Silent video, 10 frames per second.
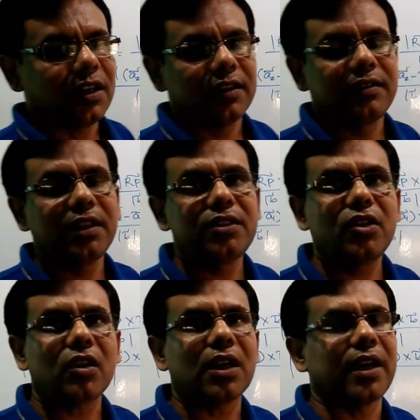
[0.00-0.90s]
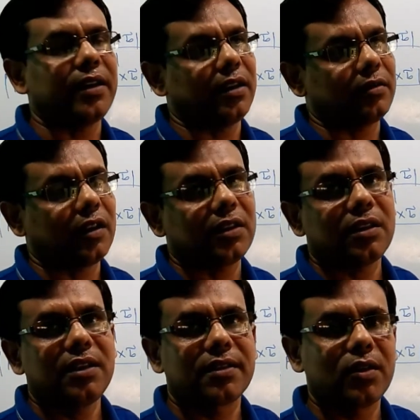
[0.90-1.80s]
তির্যক লাইনের অর্থাৎ
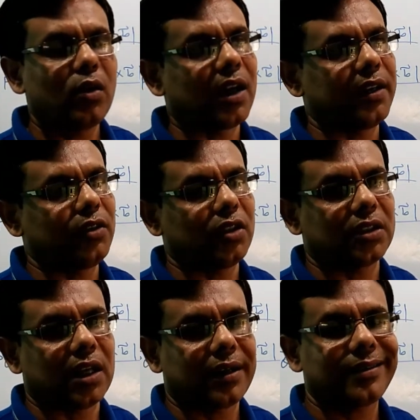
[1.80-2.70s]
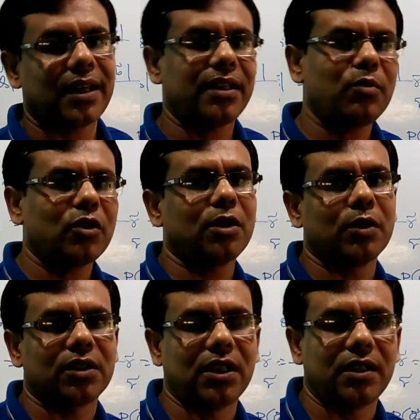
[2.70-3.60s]
স্কিউ লাইন যদি থাকে তাদের
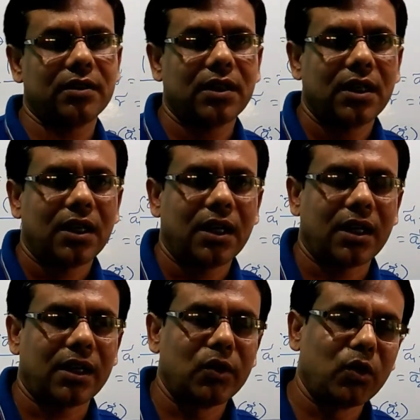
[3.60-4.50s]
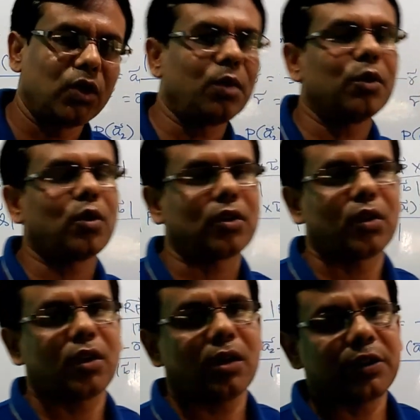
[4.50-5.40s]
মধ্যবর্তী ন্যূনতম দূরত্ব
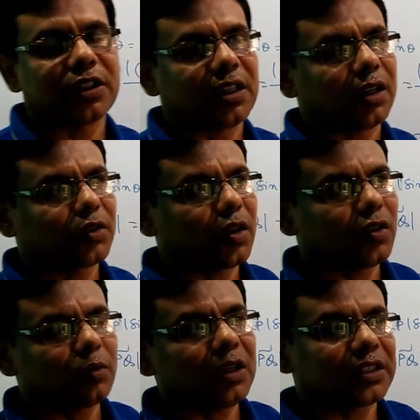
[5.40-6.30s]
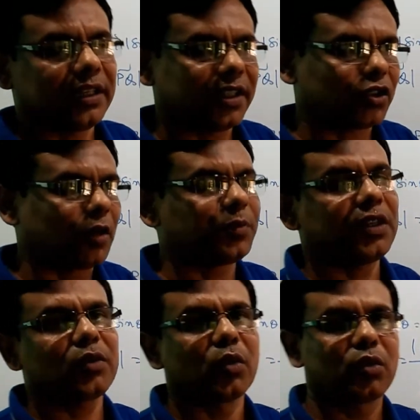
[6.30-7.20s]
কী হবে সেটা আলোচনা করবো আর সেইটাই সবথেকে
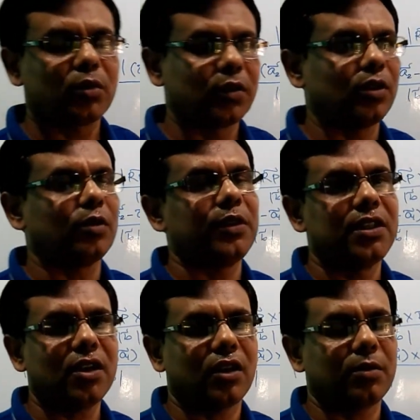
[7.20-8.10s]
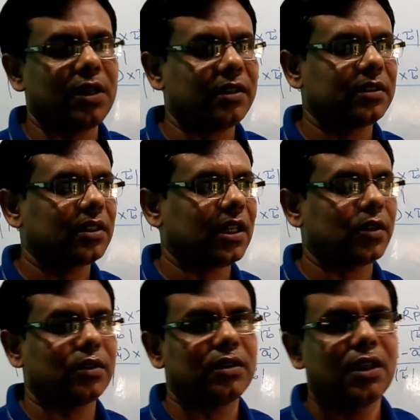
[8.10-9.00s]
গুরুত্বপূর্ণ ভিডিও হবে কারণ
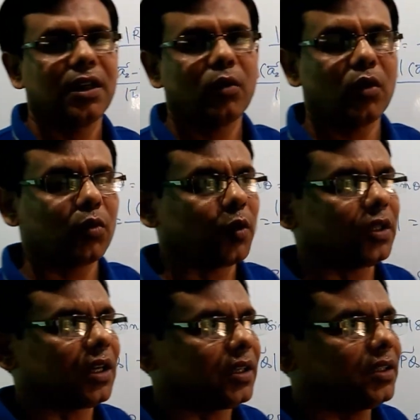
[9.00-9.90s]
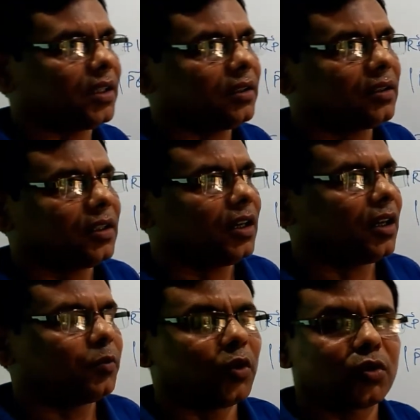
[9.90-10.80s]
ওর উপরে দাঁড়িয়ে
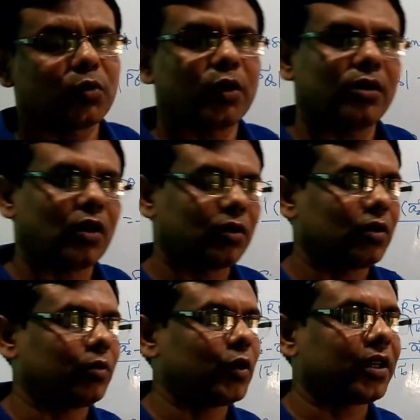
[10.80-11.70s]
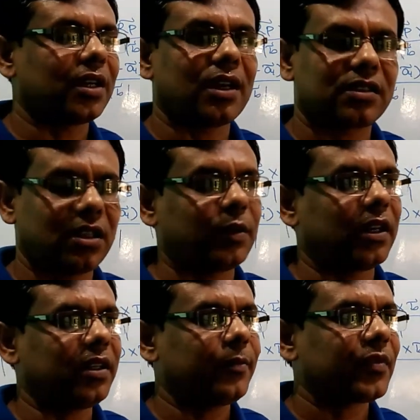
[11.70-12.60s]
প্রচুর পরি অঙ্ক পরীক্ষায় আসতে পারে
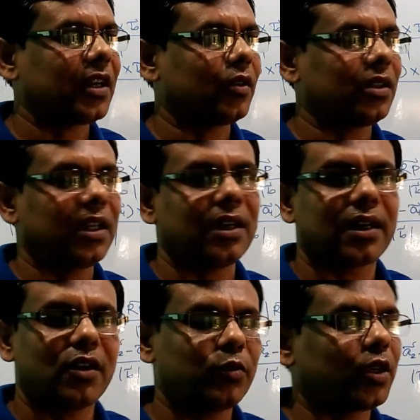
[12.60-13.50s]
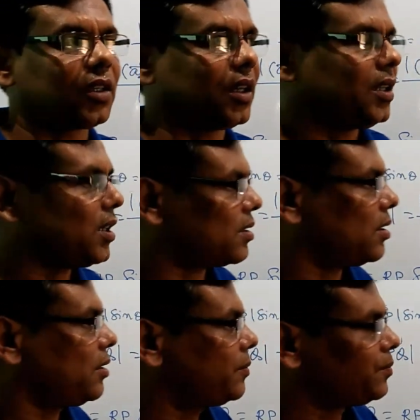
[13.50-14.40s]
কারণ এর আগেও পরীক্ষায় এসছে
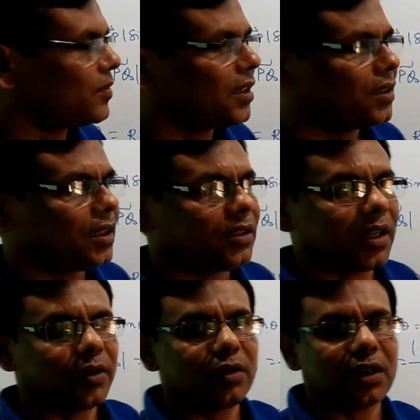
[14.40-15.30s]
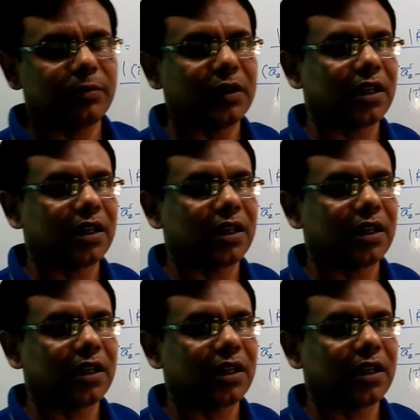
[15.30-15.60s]
তা যাই হোক আপনারা